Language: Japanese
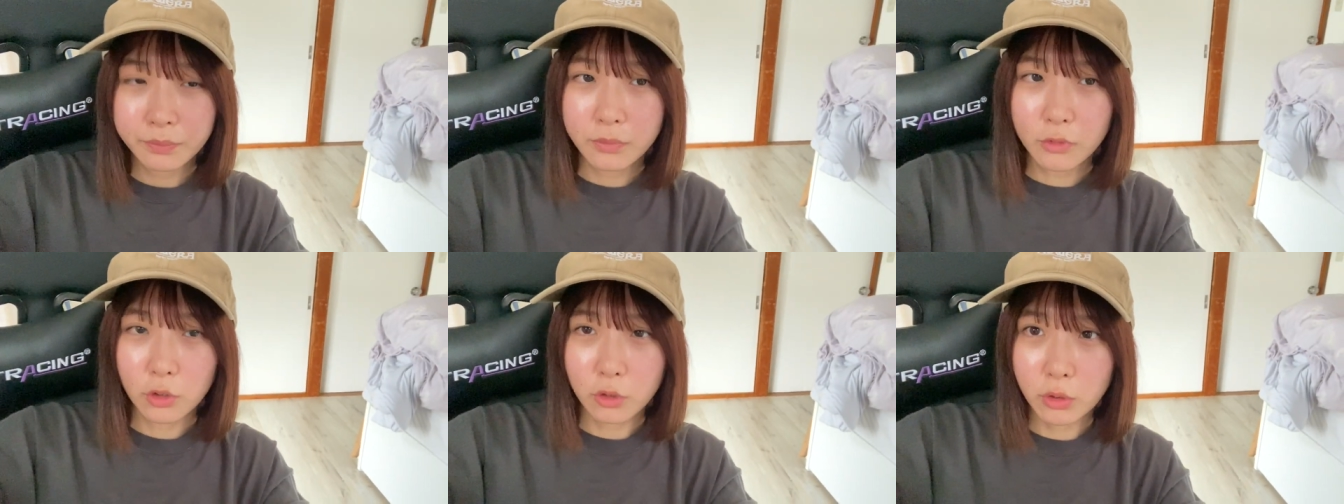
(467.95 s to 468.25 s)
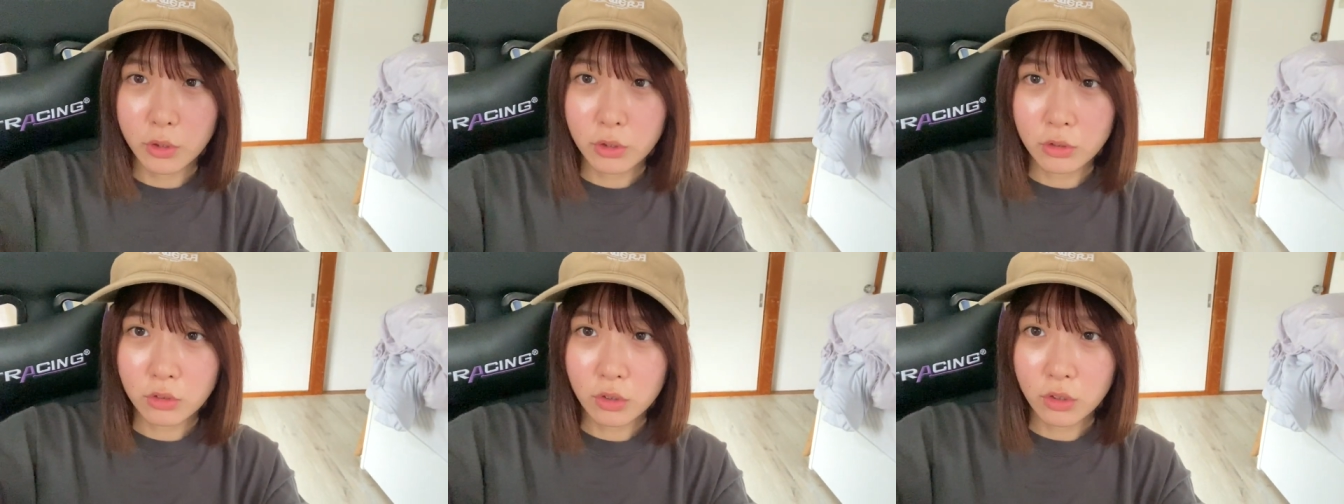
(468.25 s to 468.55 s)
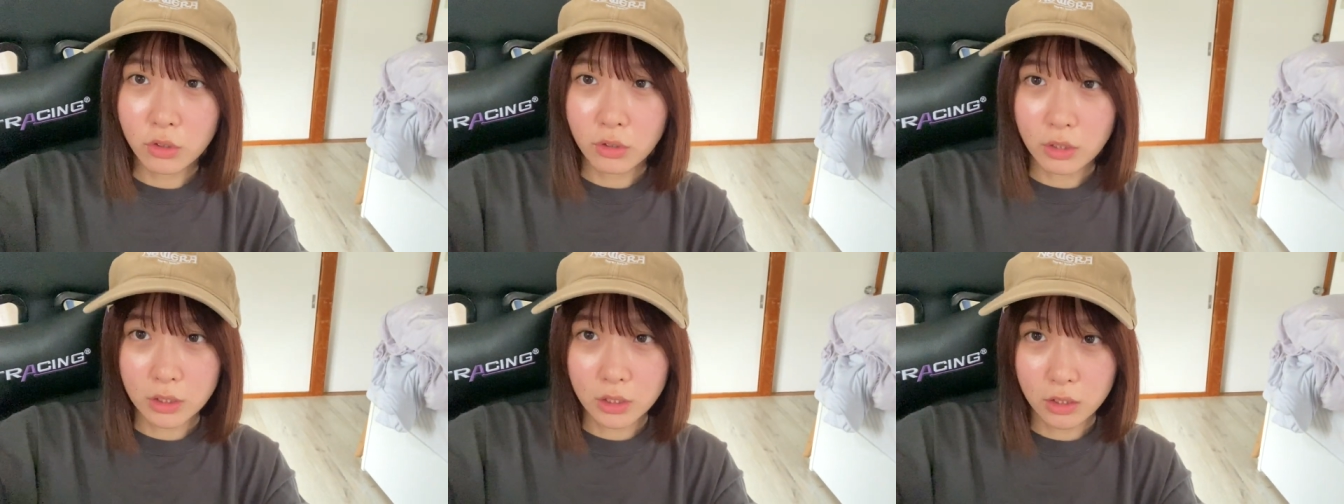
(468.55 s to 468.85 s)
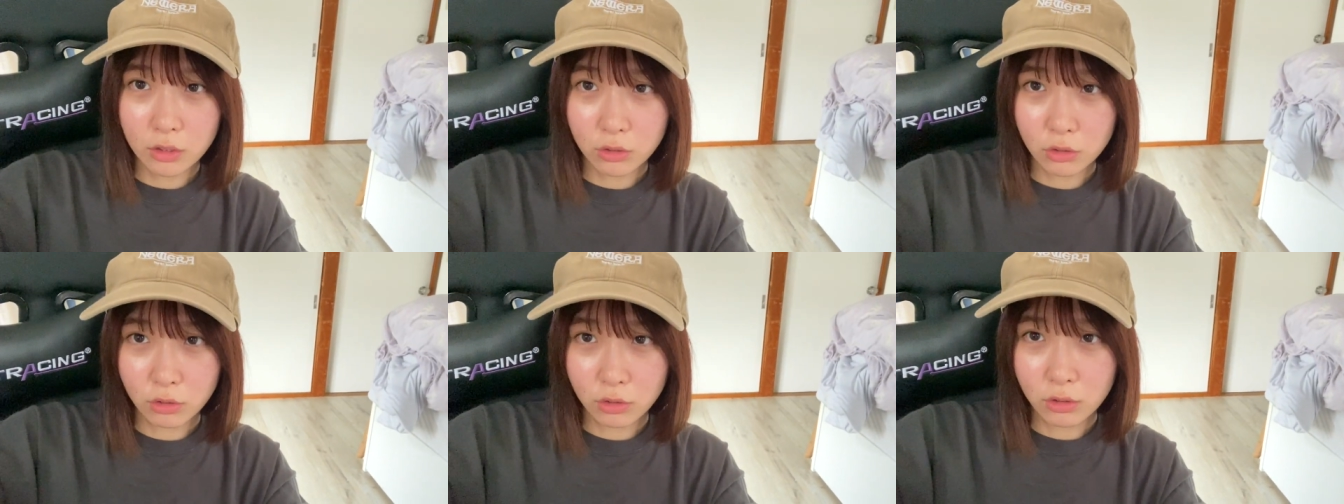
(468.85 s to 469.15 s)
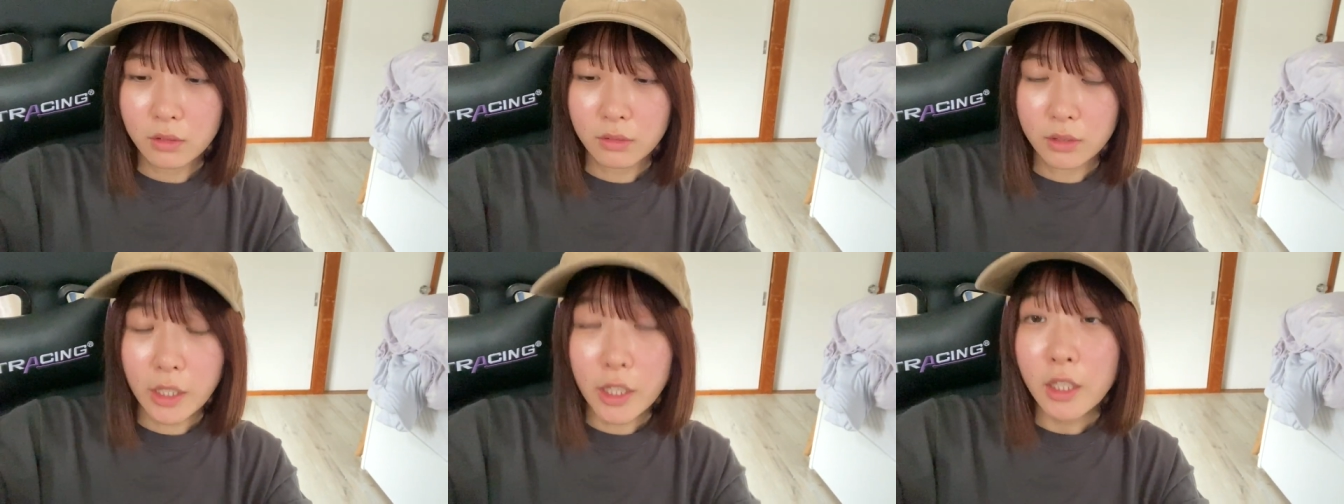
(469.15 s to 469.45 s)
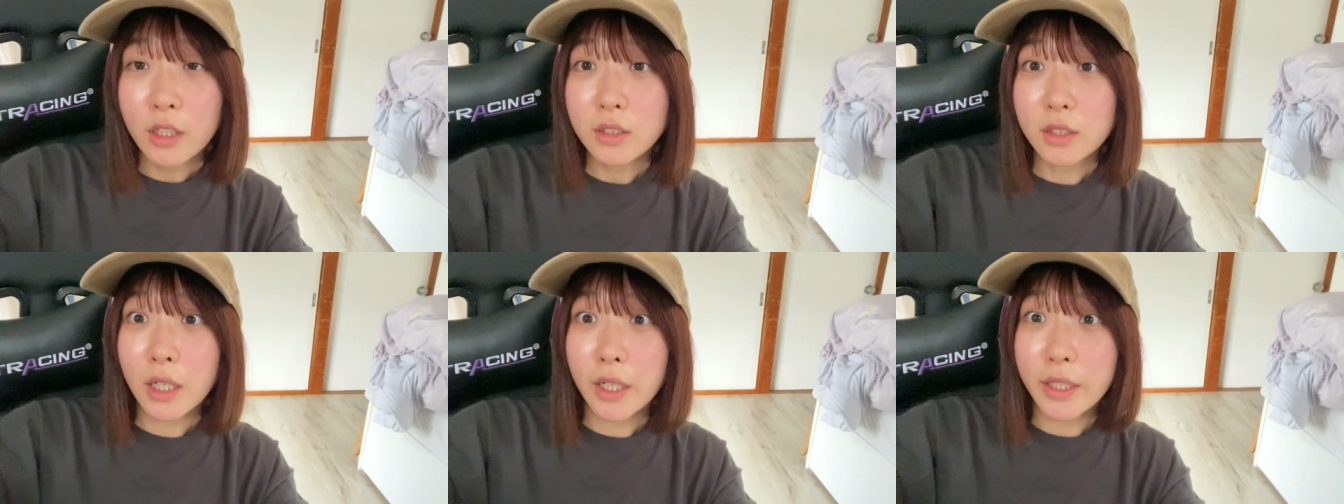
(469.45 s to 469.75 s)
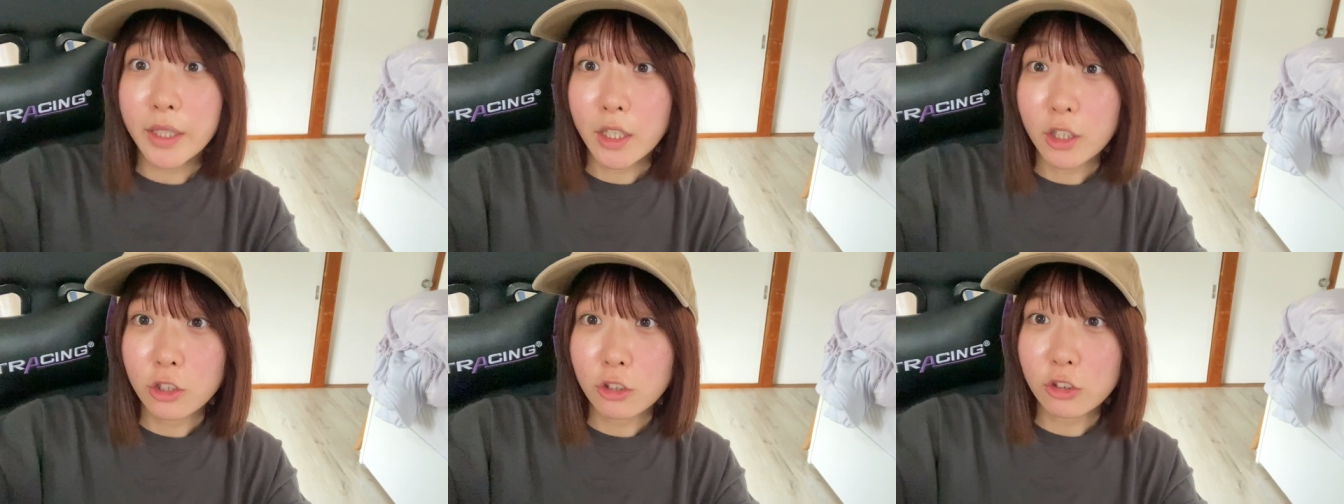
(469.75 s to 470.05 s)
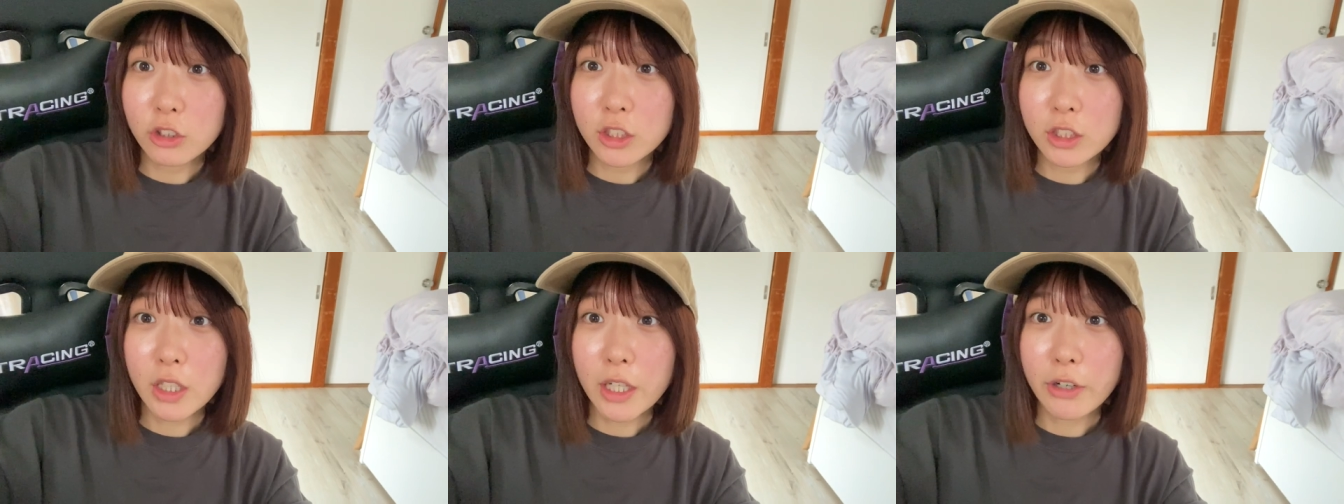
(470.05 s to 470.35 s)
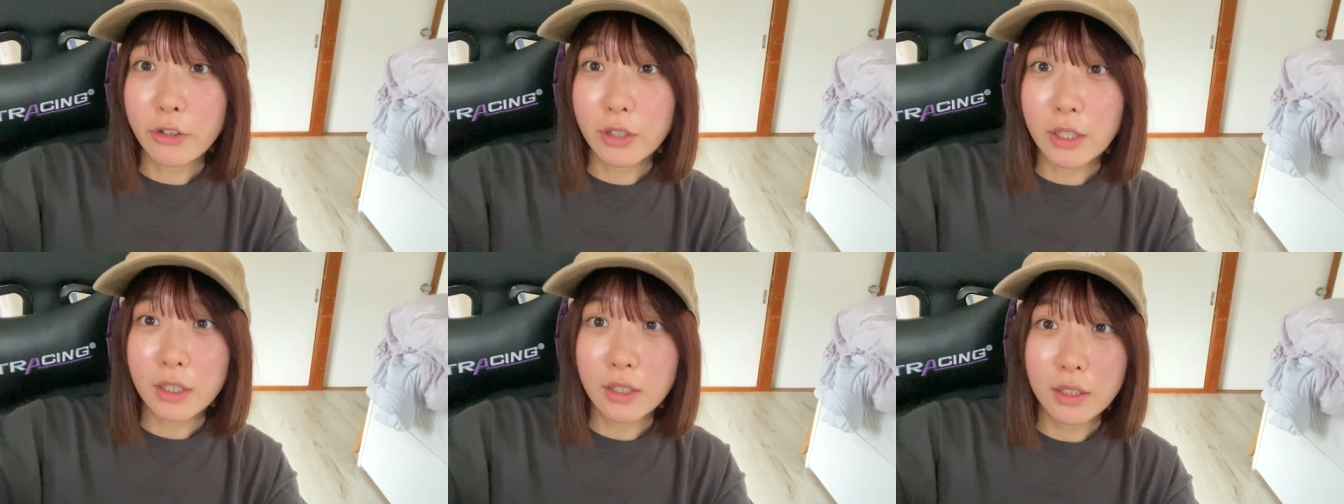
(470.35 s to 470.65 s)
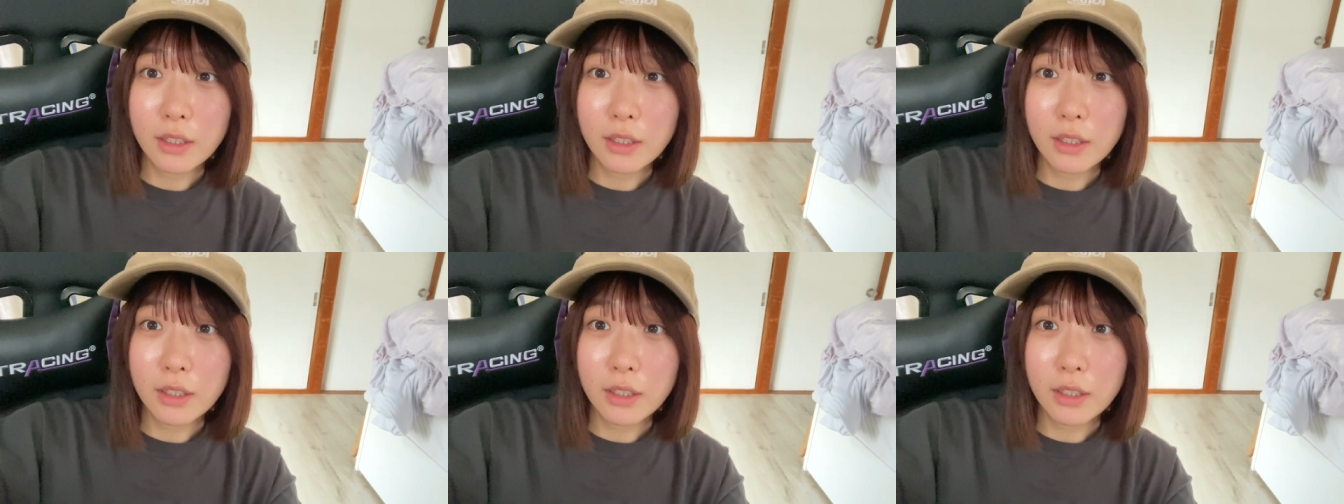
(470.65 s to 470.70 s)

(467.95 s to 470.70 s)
旅行行くときはちゃんとね、最悪の事態を考